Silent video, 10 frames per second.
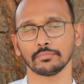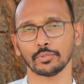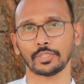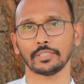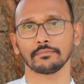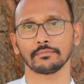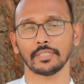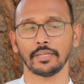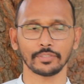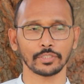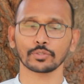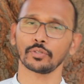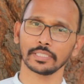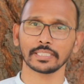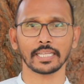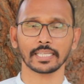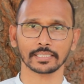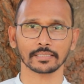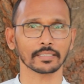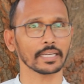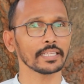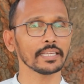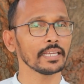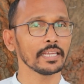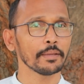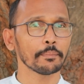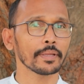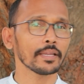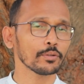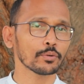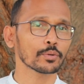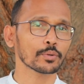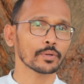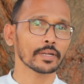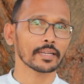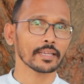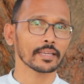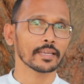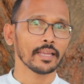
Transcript: పోతాయి అవి తెచ్చుకోవడానికి చాలా కష్టం కానీ పేను కోరుకుడు అంటే